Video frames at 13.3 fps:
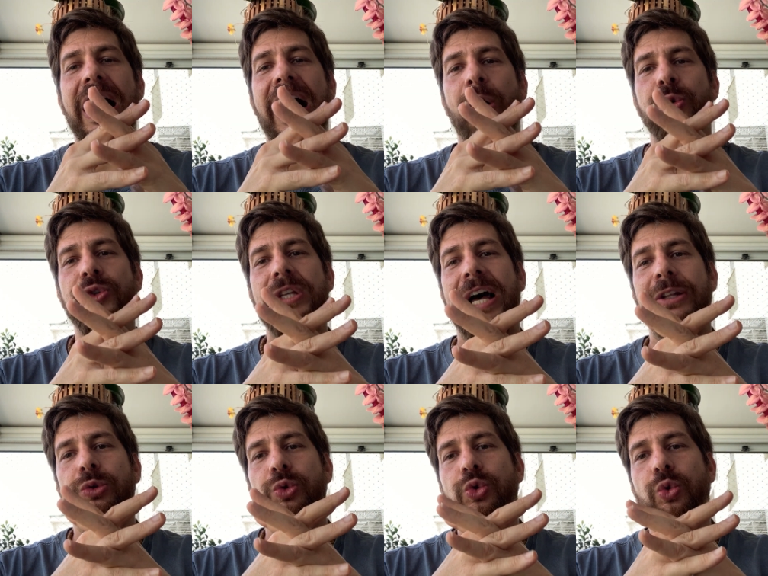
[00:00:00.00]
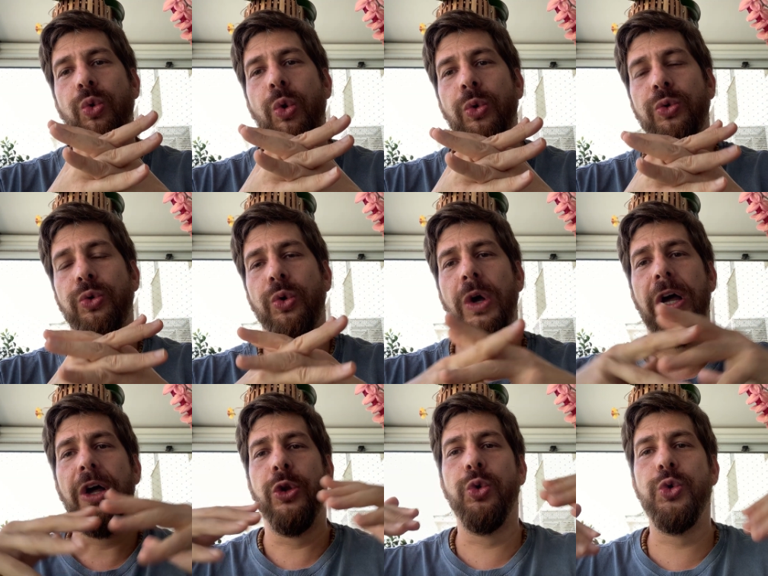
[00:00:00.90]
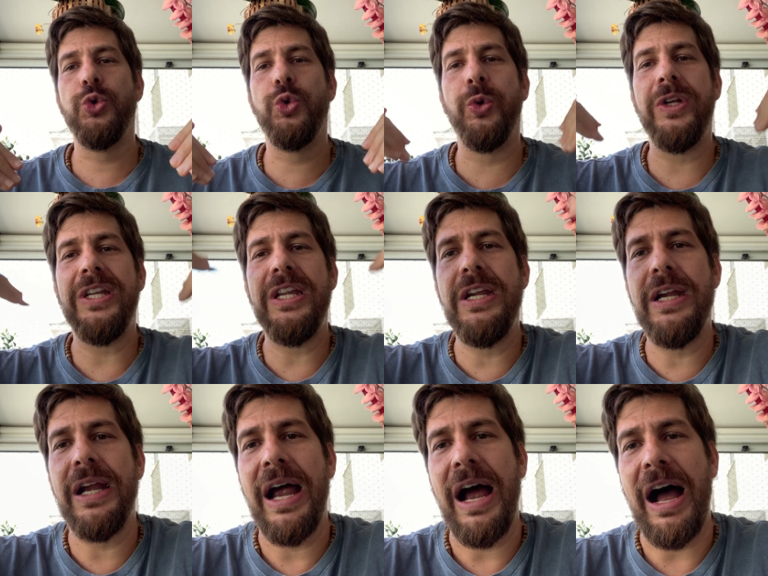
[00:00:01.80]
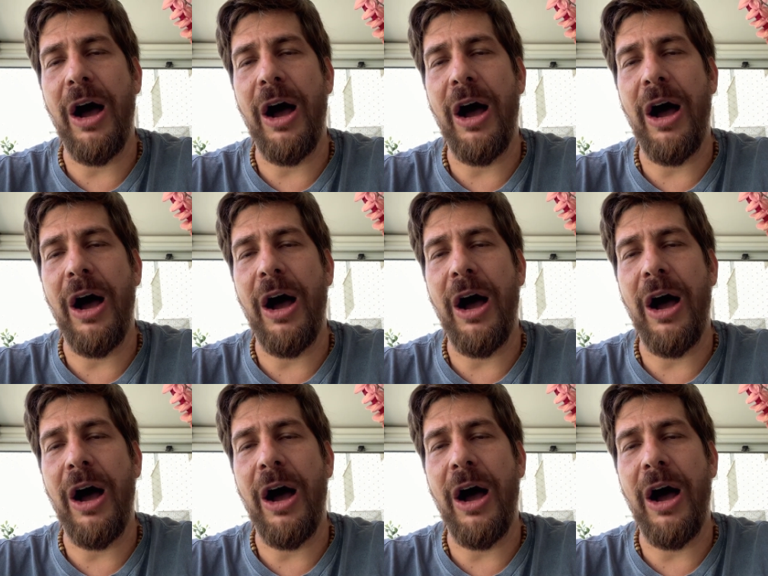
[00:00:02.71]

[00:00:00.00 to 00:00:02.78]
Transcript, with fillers: aos atos do outro nos unir